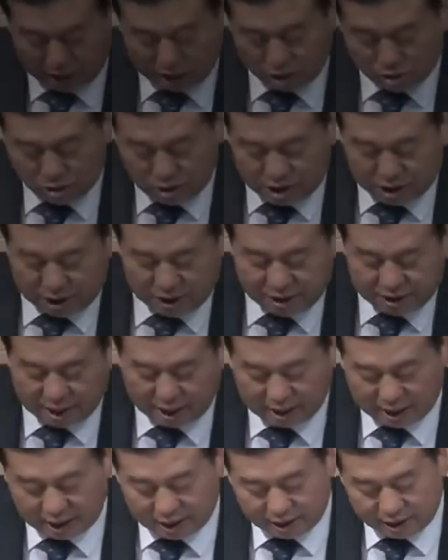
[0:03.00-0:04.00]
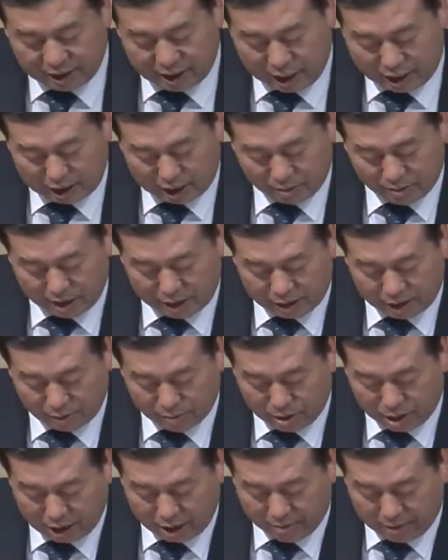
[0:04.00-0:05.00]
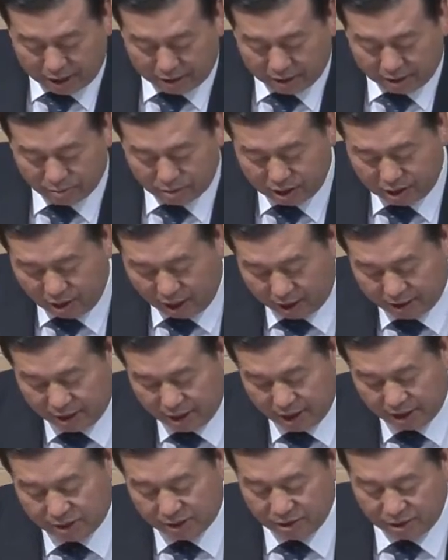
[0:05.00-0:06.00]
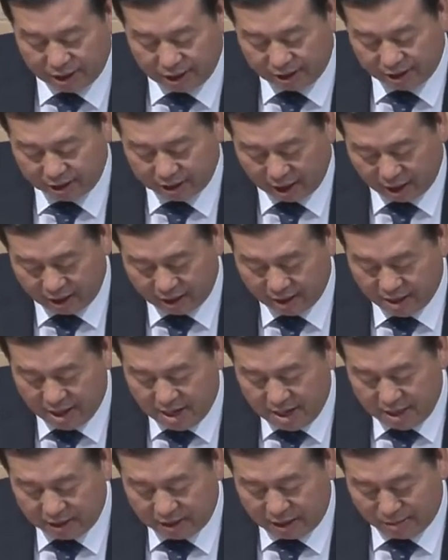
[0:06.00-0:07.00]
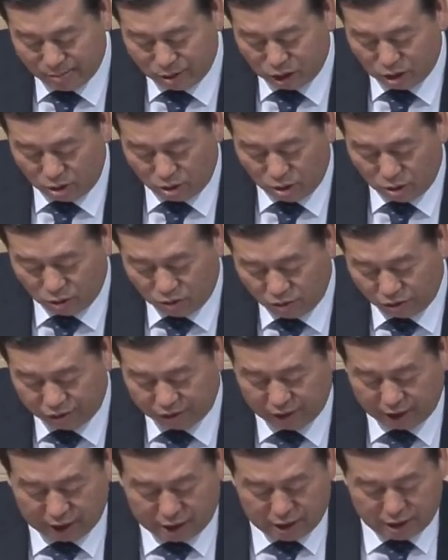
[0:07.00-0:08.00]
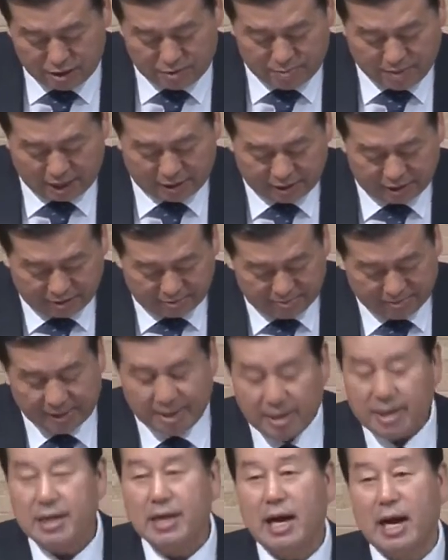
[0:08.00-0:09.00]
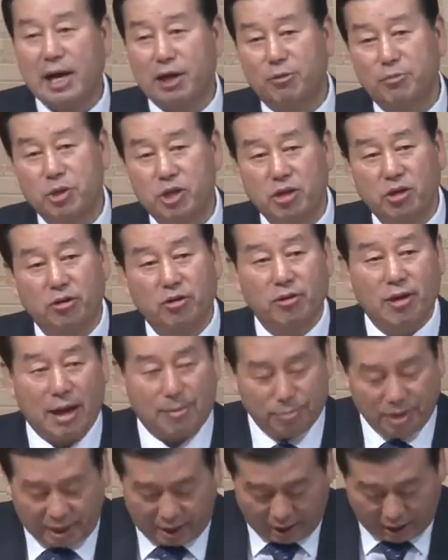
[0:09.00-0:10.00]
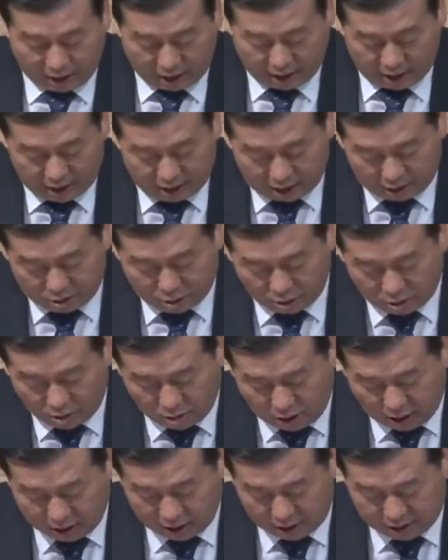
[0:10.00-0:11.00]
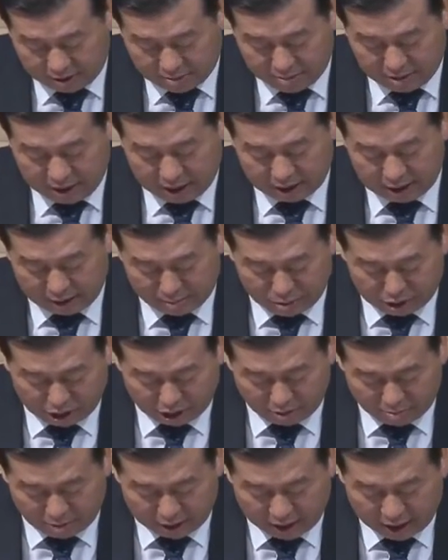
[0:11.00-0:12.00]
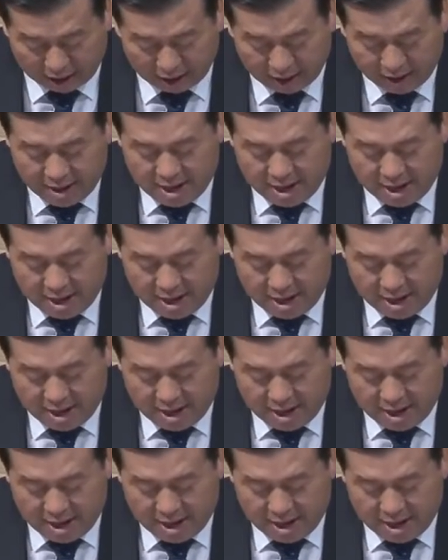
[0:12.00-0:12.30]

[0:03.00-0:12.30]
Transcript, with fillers: 주시는 살아계신 하나님의 생명의 말씀은 다니엘서 1장 3절로 9절에 있는 말씀 한 음성으로 함께 읽도록 하겠습니다. 3절입니다.